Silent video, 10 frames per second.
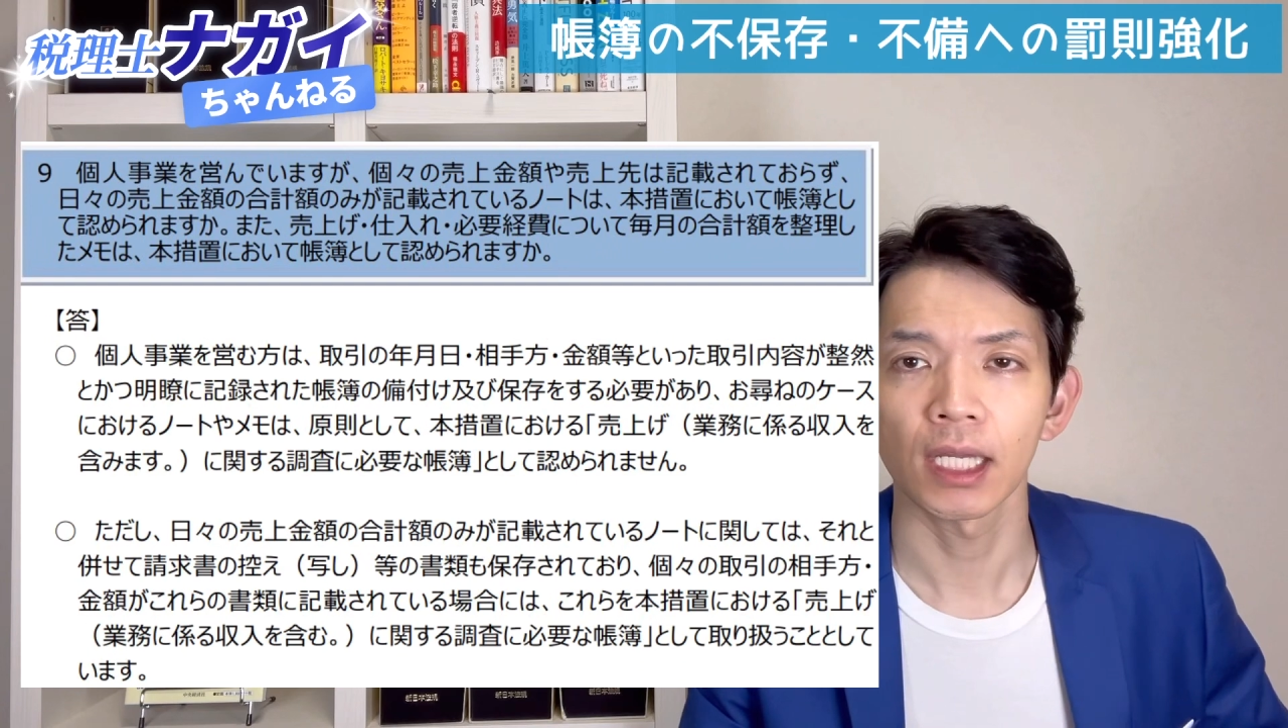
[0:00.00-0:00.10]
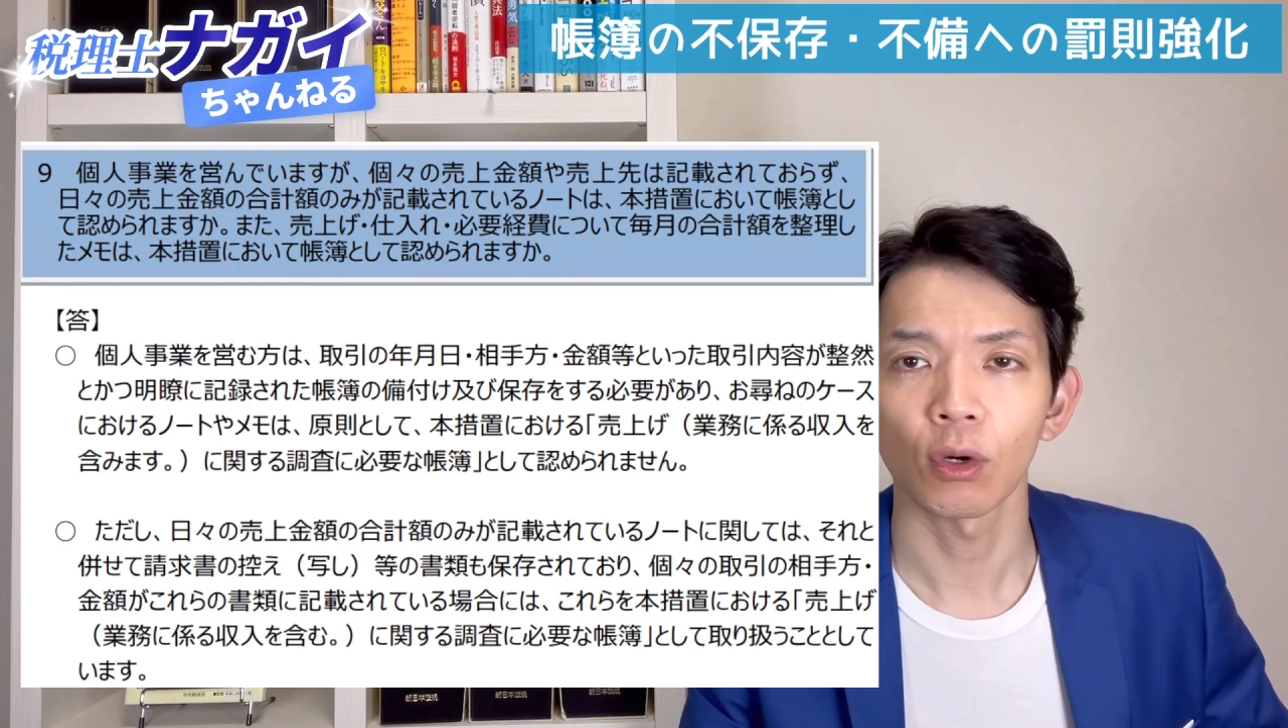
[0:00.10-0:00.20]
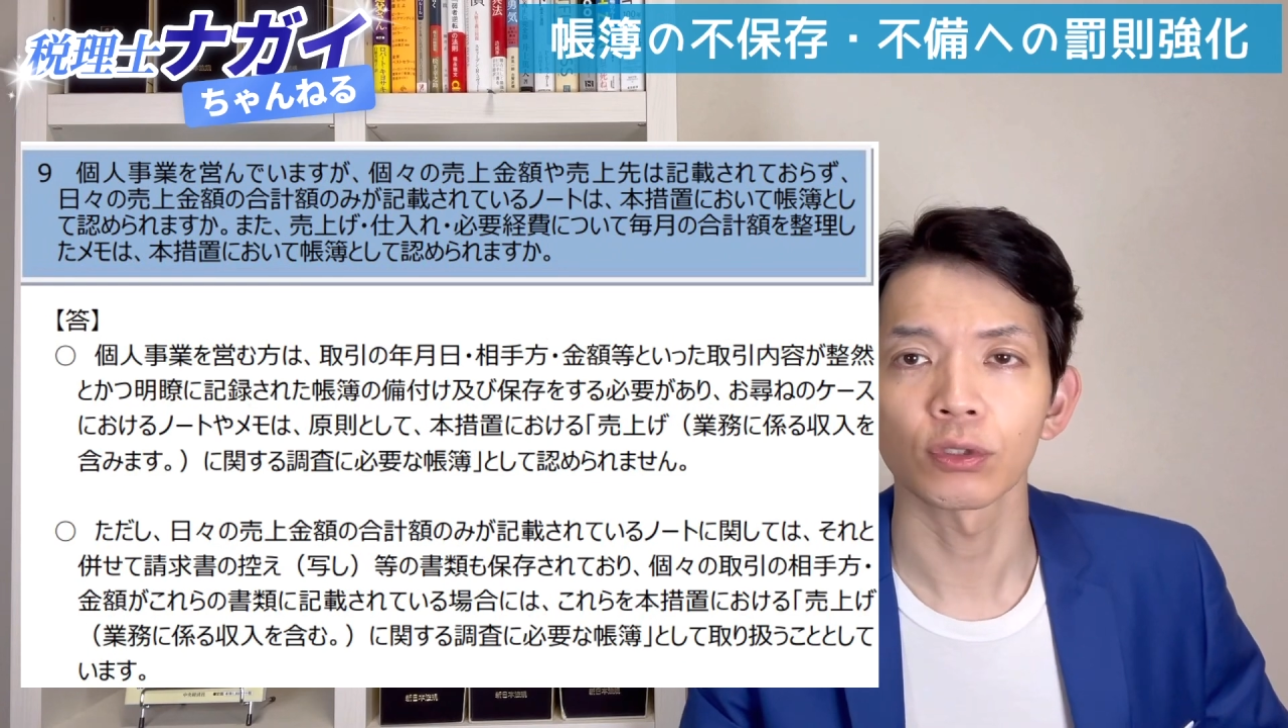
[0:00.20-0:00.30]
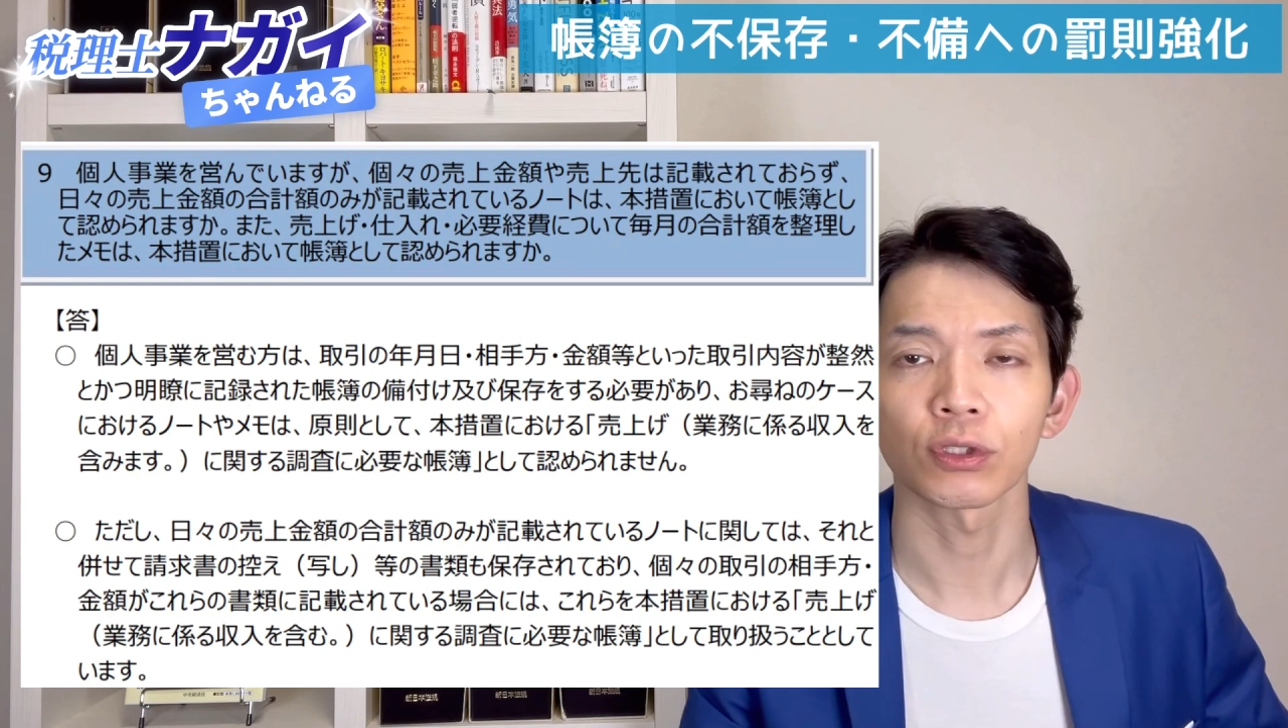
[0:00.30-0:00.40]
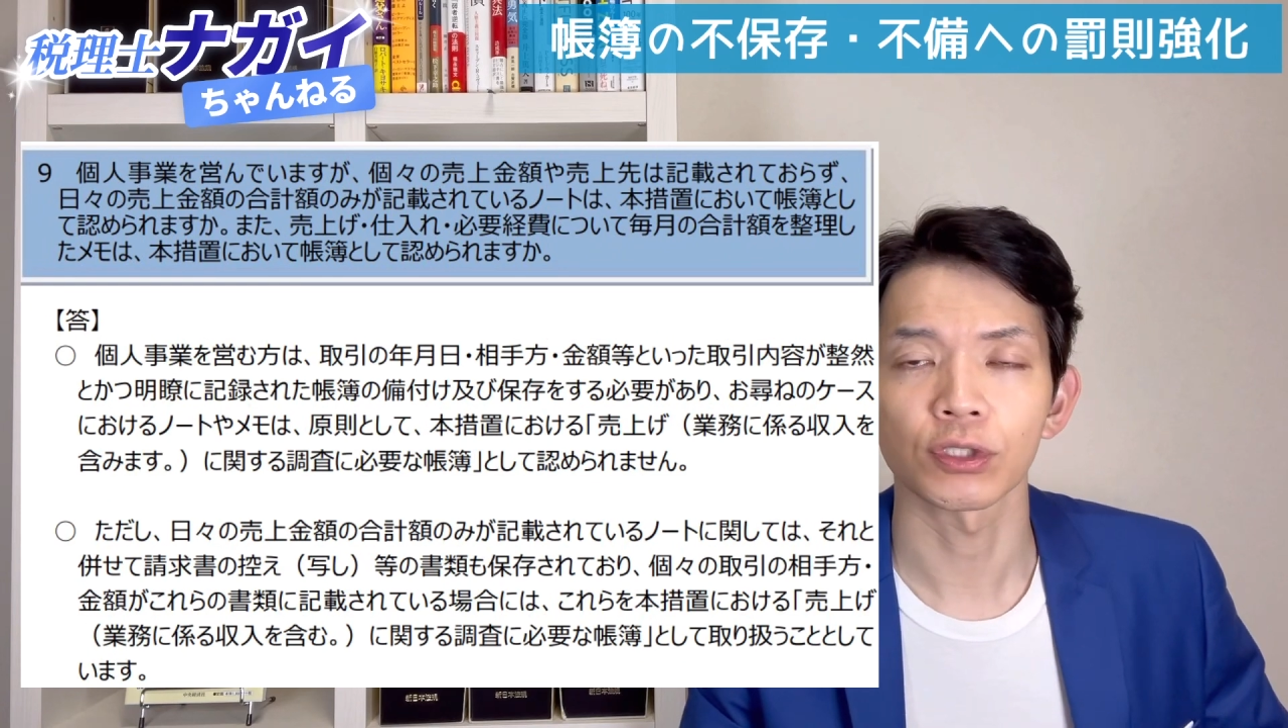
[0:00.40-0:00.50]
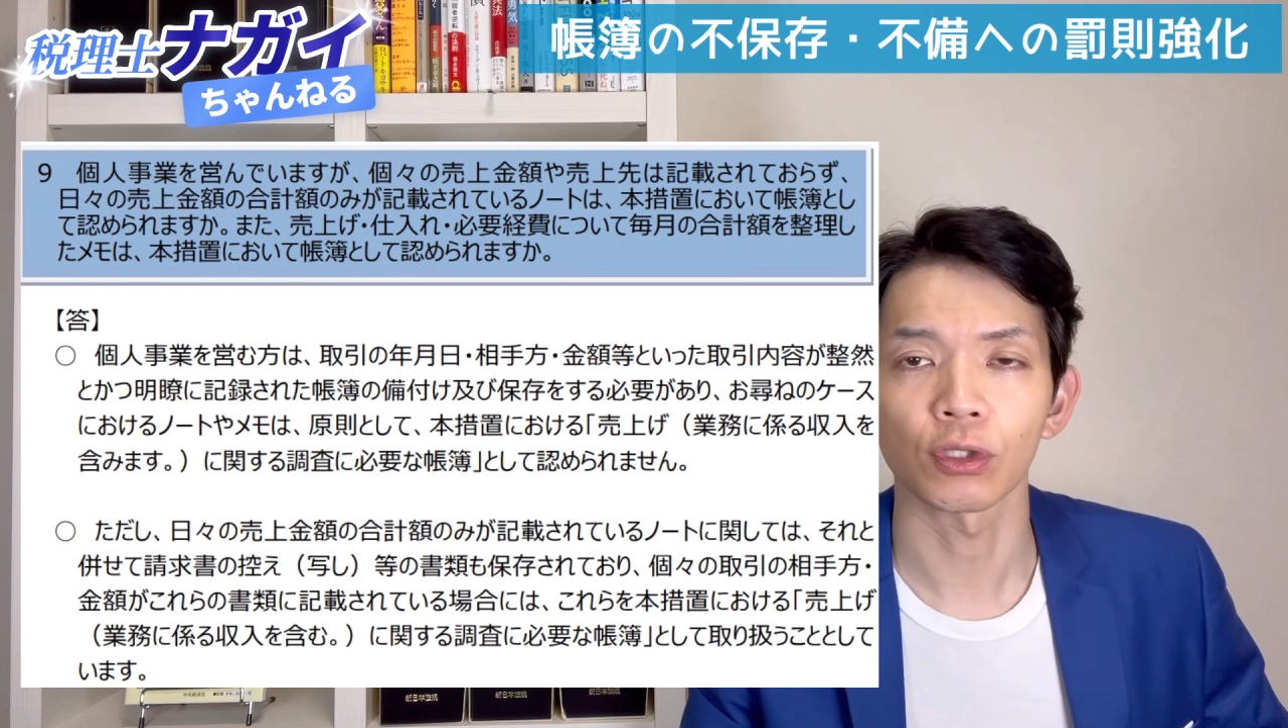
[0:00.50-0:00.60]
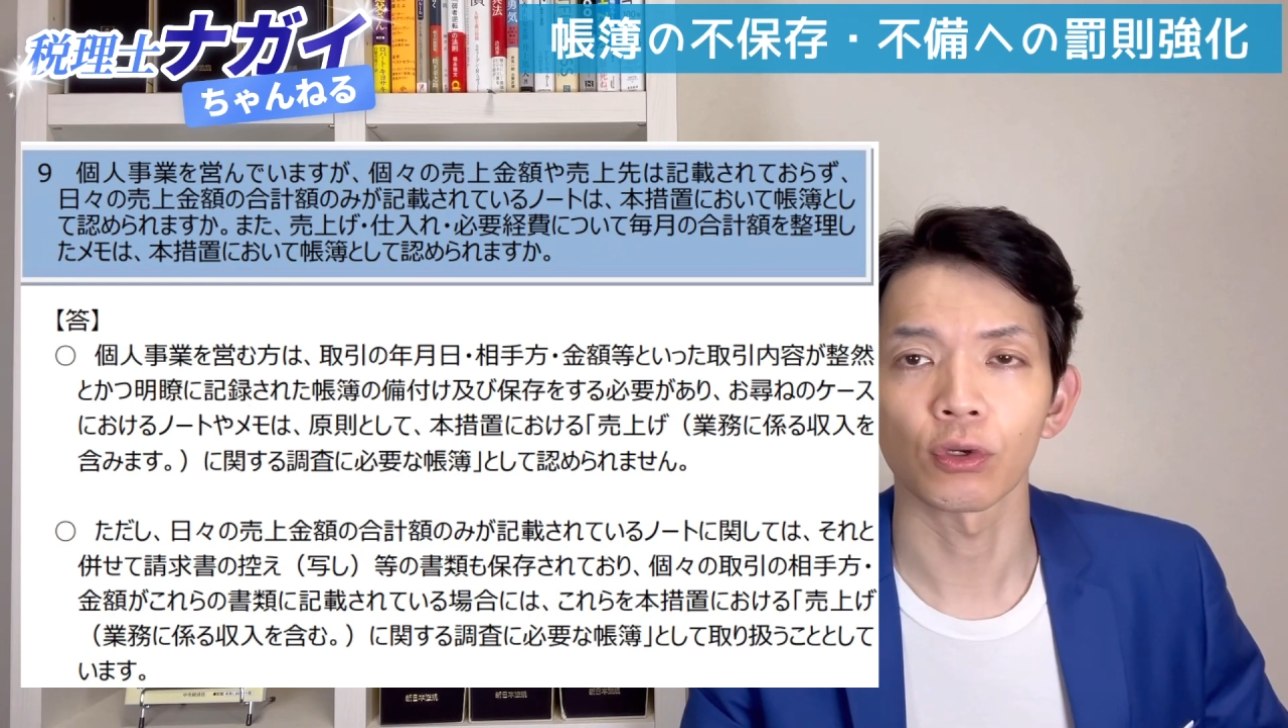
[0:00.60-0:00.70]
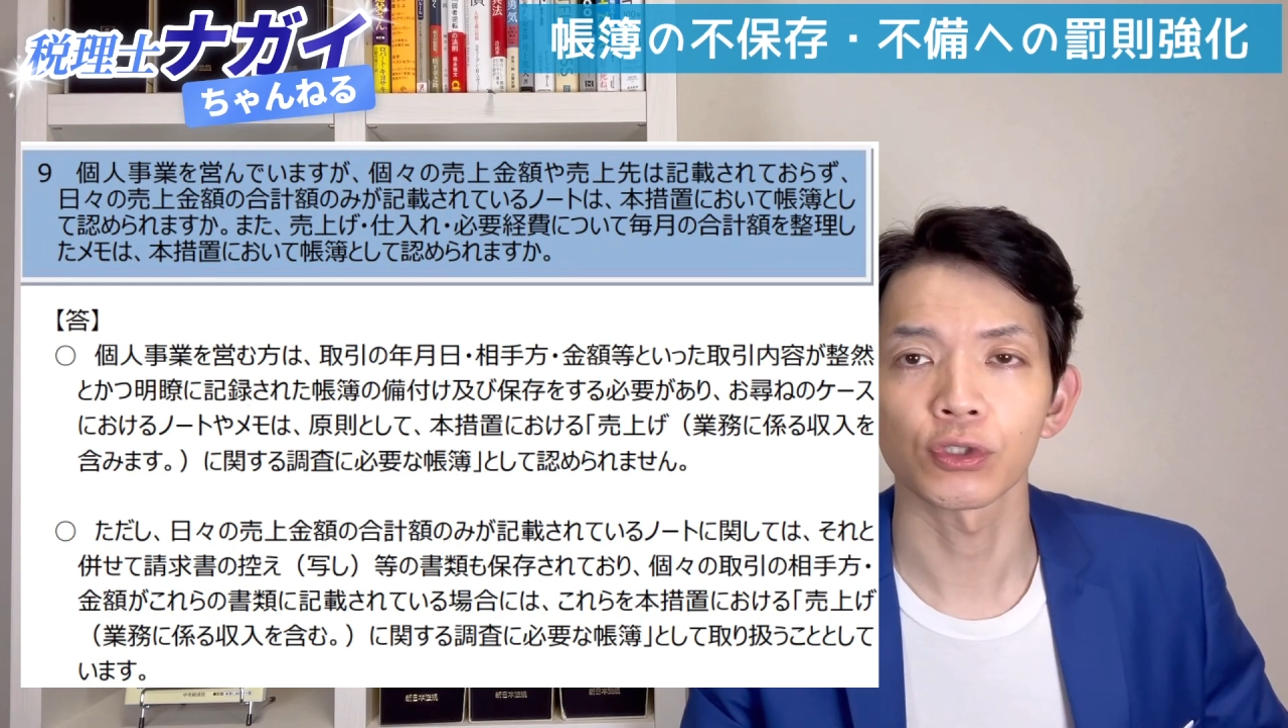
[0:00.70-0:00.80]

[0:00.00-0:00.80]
本措置の